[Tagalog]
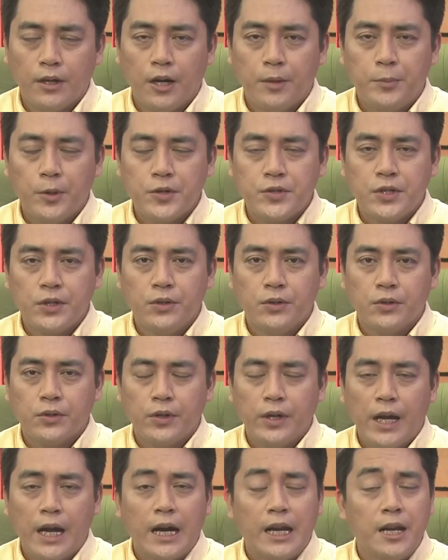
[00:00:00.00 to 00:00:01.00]
Opo, siguro
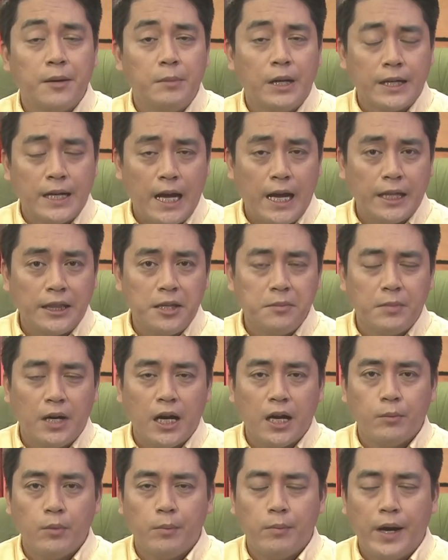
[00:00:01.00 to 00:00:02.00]
eh, ang alam lang natin
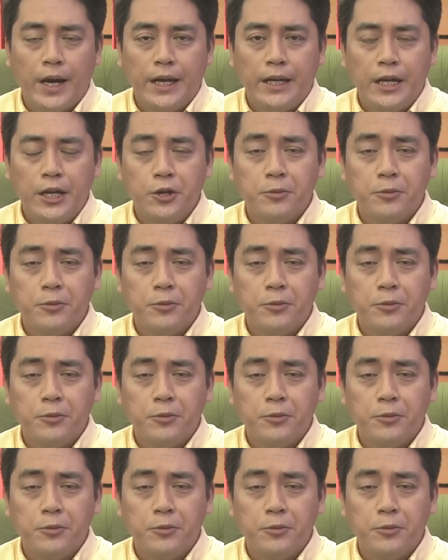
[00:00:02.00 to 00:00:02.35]
mga kababayan